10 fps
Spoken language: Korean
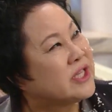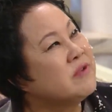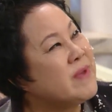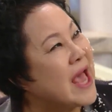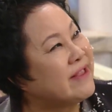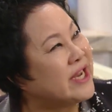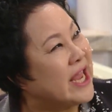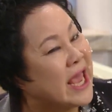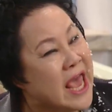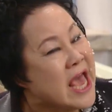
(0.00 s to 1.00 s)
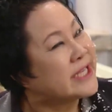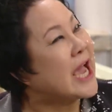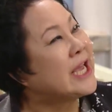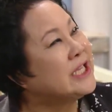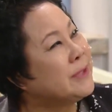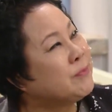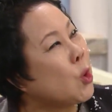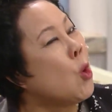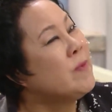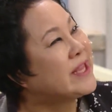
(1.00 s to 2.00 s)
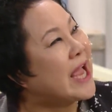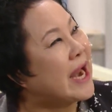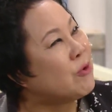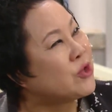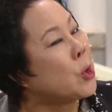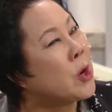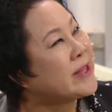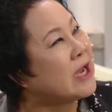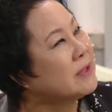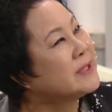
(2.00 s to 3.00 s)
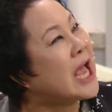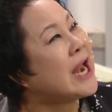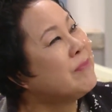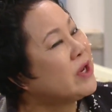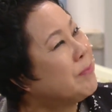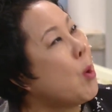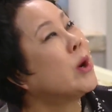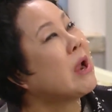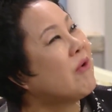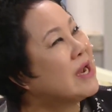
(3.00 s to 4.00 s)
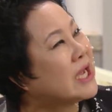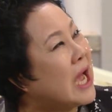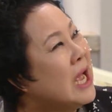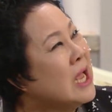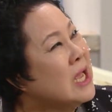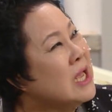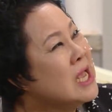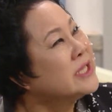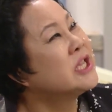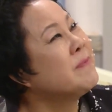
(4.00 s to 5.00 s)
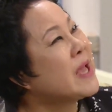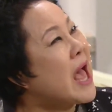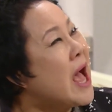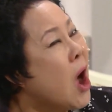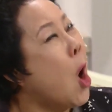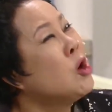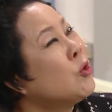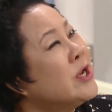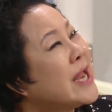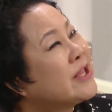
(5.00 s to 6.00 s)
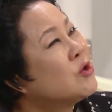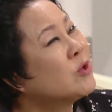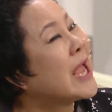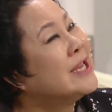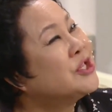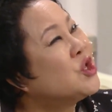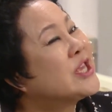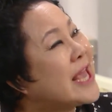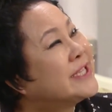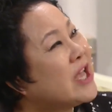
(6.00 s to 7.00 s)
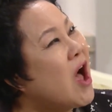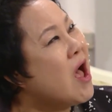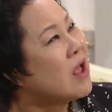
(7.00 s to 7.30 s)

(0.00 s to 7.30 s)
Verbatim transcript: 승리 아들이 자기 집 도우미 딸하고 결혼했다 그러면 사람들이 뭐라고 할까? 승미가 얼굴이나 들고 다닐 수 있겠어?